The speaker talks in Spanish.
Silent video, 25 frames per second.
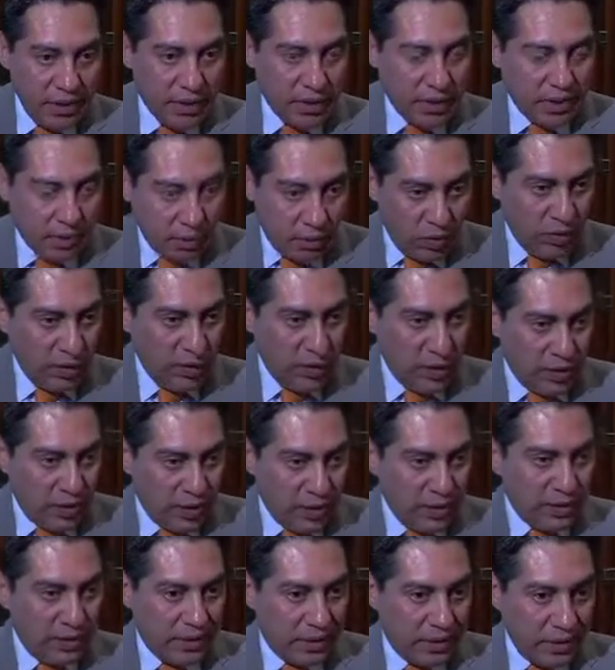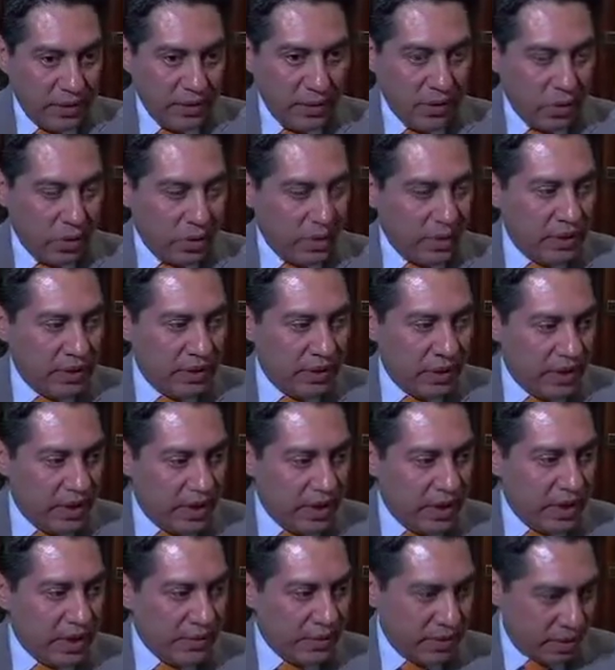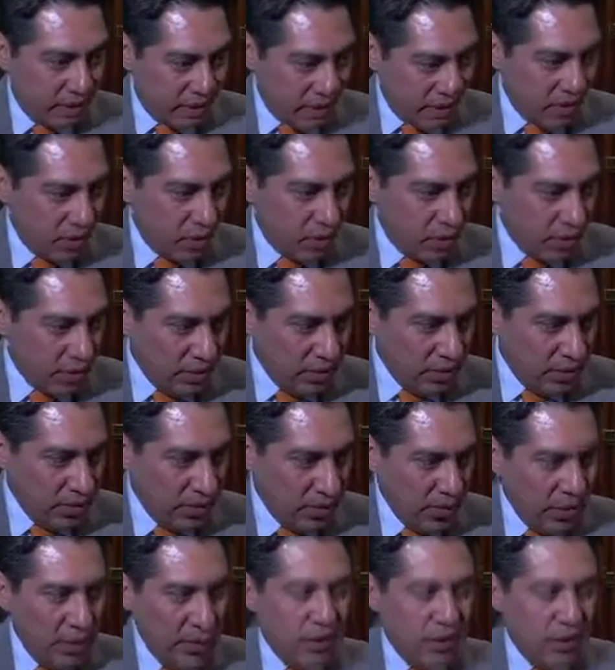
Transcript: que es muy importante sobre el tema de las detenciones,